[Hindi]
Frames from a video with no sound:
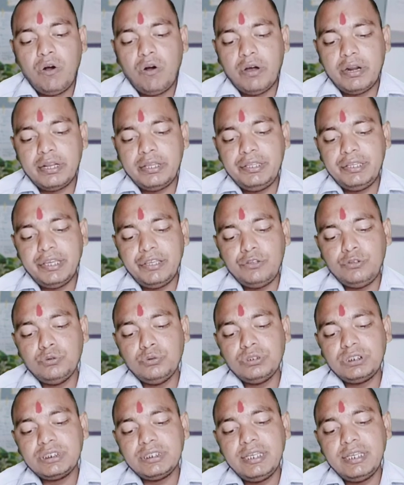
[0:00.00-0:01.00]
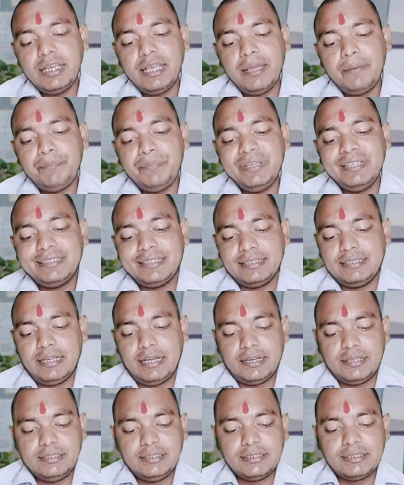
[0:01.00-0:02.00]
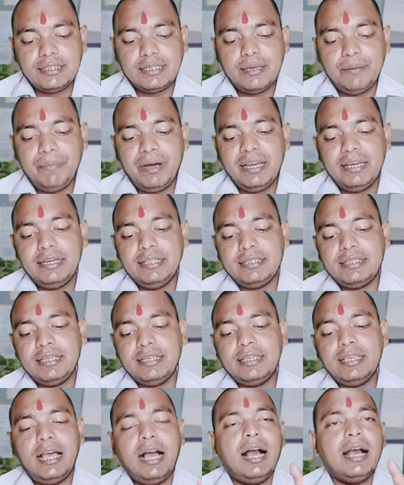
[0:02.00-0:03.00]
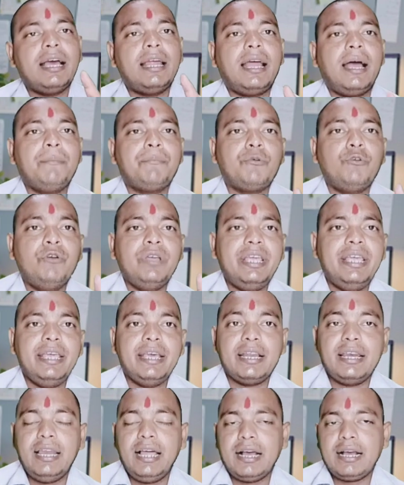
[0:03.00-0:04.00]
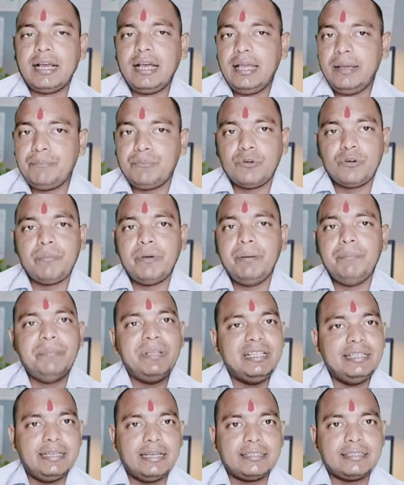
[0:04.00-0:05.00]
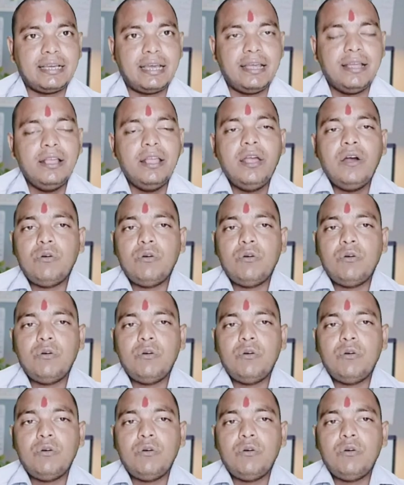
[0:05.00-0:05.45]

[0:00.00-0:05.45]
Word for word: और ये यूज किए हैं बीस हज़ार जैसे कि मान लेते हैं कि अगर आपको एक लाख का अप्रूवल मिल जाता है